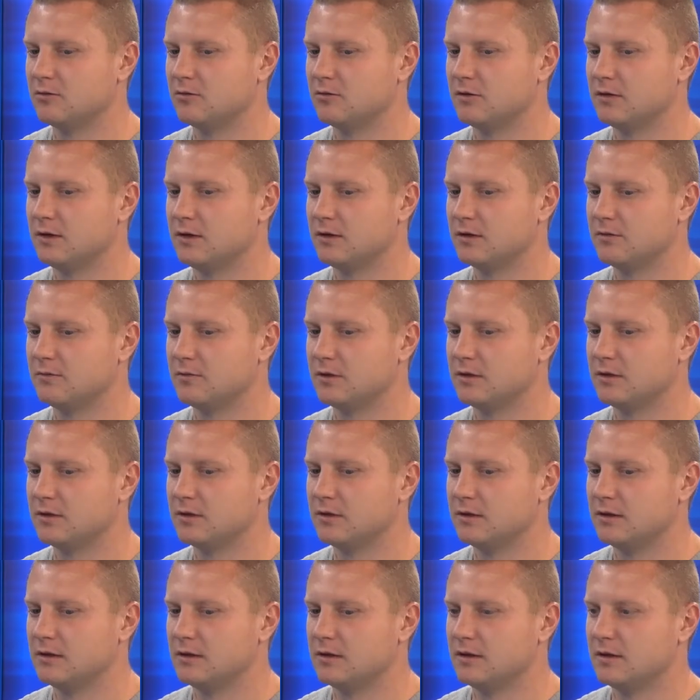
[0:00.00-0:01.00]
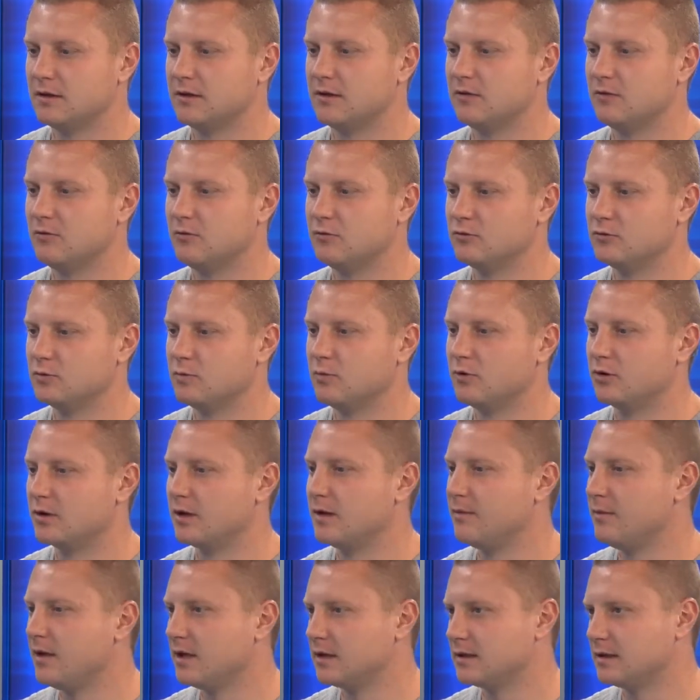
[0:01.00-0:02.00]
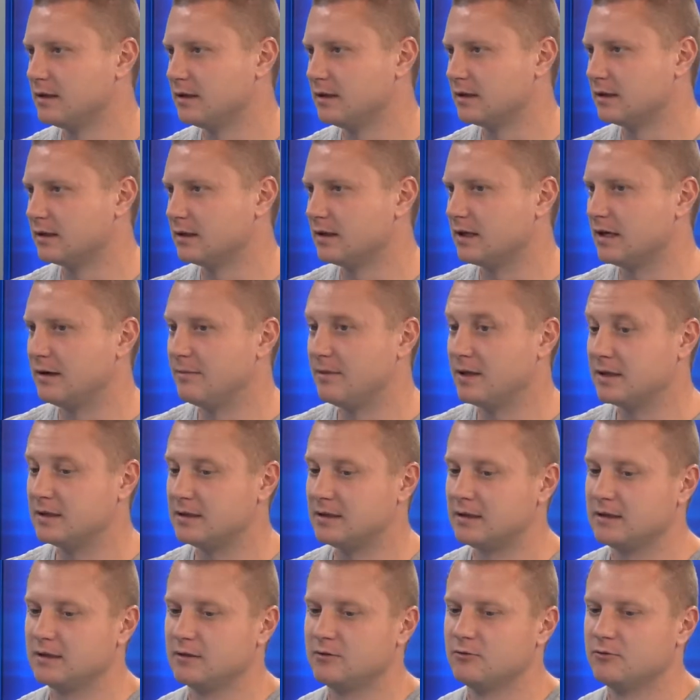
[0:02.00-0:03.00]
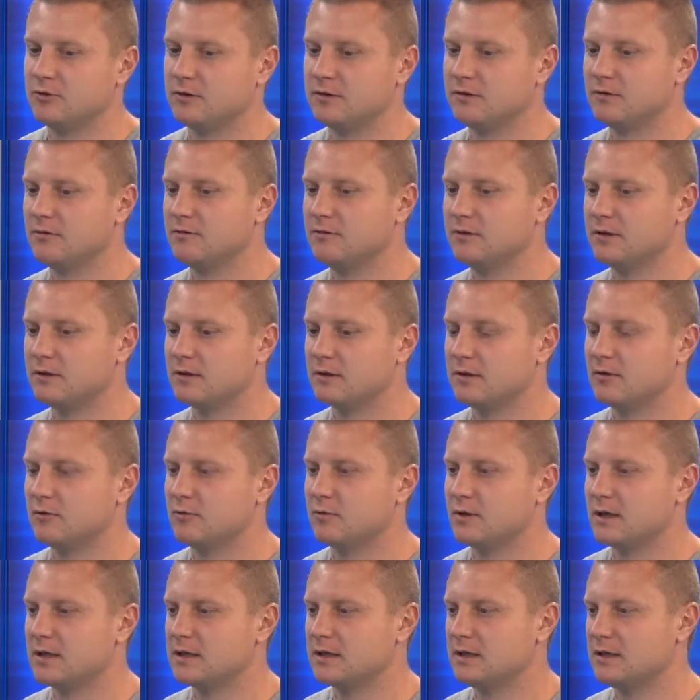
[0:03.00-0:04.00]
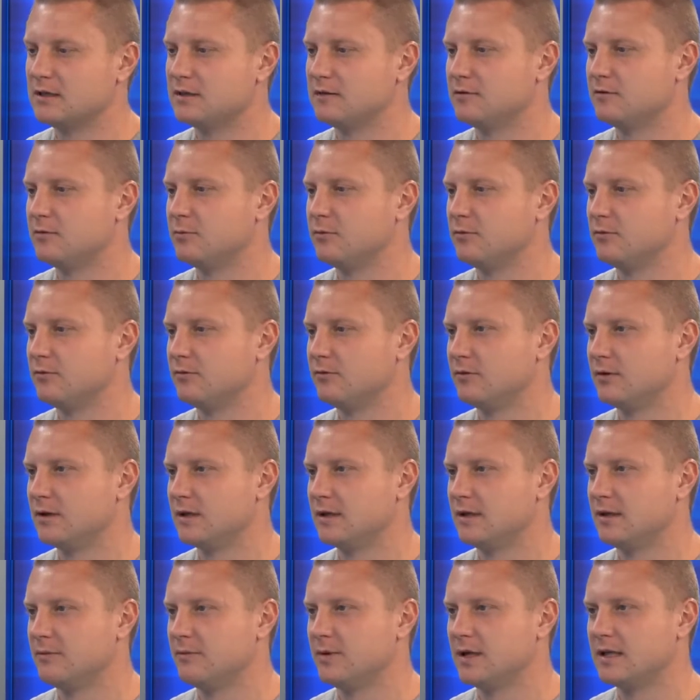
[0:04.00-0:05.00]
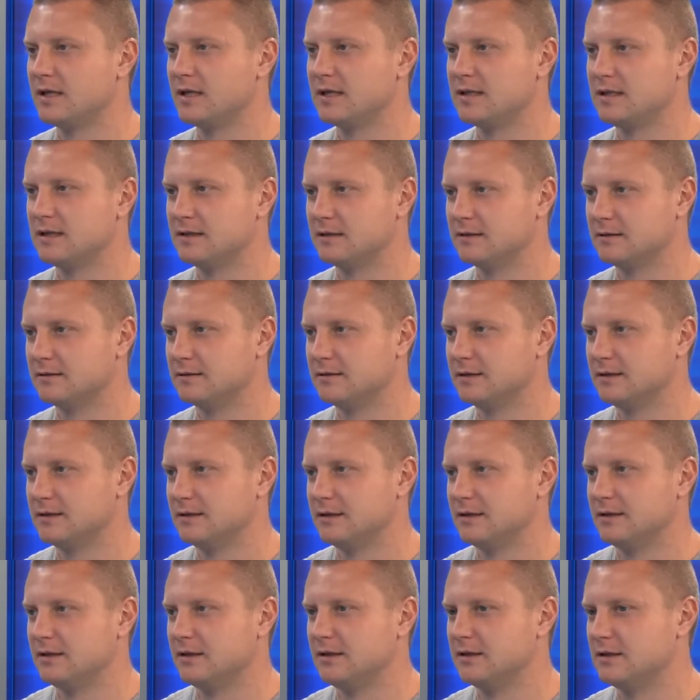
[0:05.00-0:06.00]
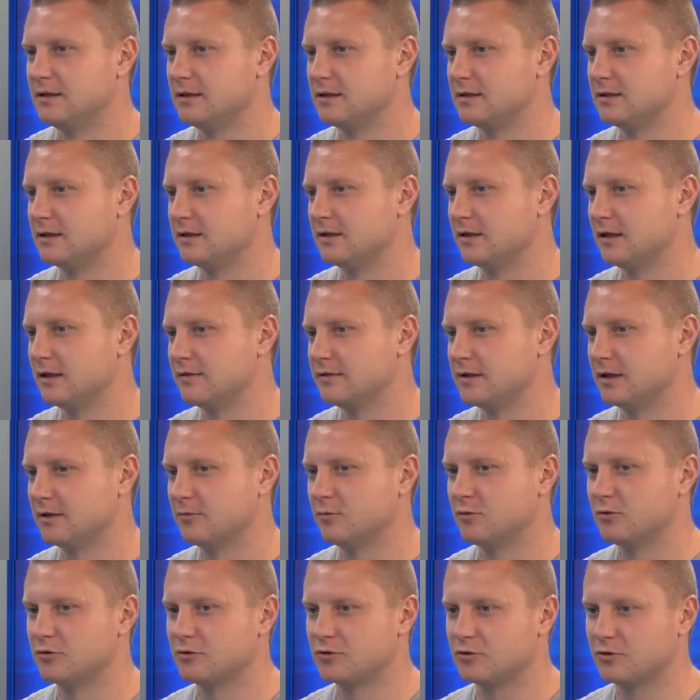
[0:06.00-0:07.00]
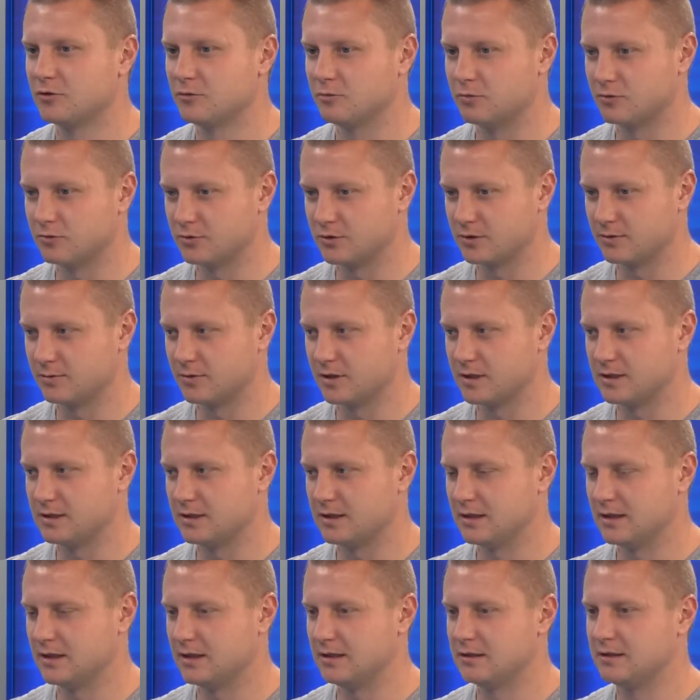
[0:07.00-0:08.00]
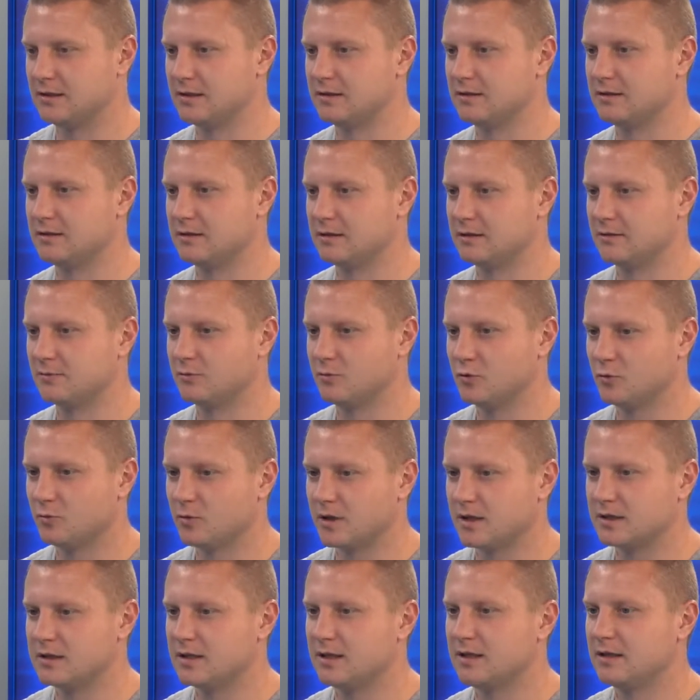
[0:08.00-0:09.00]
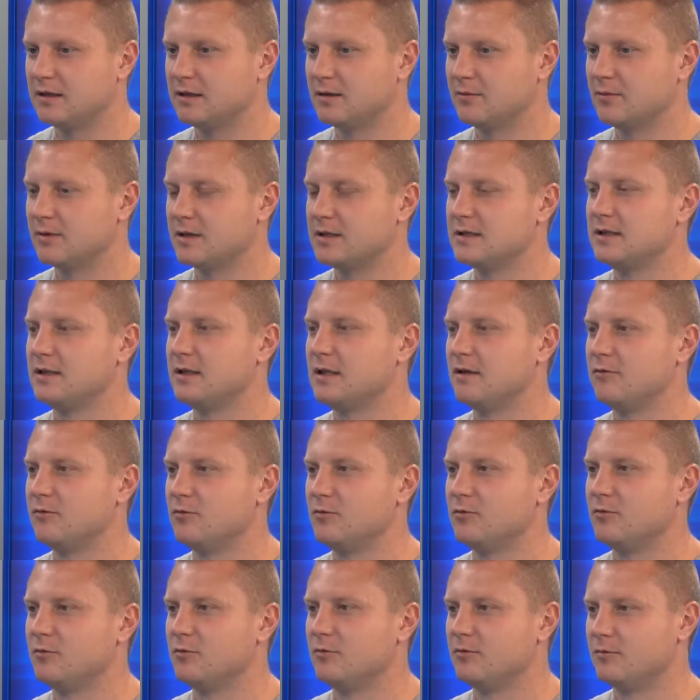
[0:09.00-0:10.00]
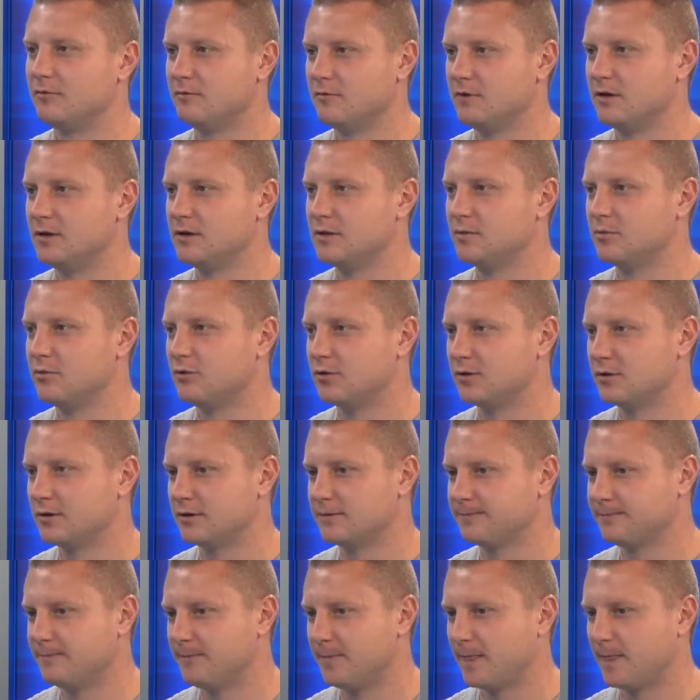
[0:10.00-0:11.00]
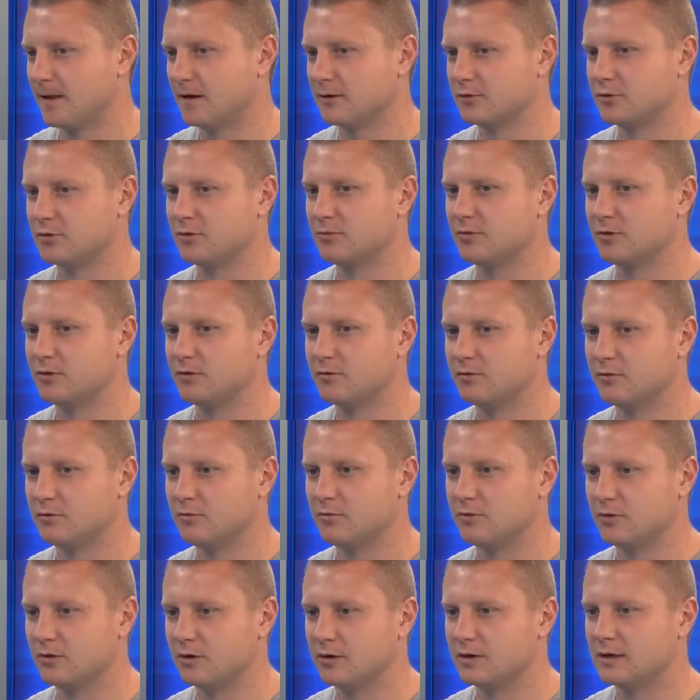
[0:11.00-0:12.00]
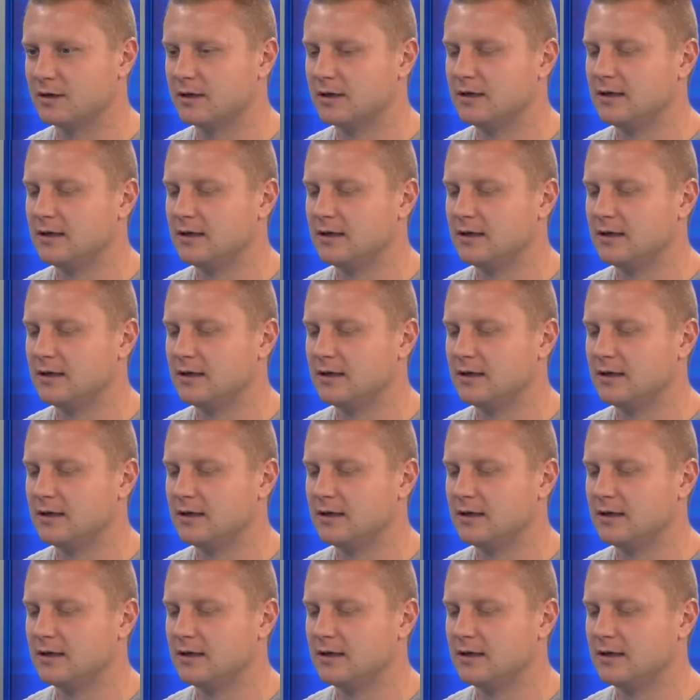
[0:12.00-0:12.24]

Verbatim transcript: турнир мы э, у сборной Мексики, а Мексика до этого выиграла у бразильцев в полуфинале 5-1 естественно, для всех был шок, потому что Бразилия, естественно, ну, Бразилия это Бразилия в любом виде спорта, особенно в футболе.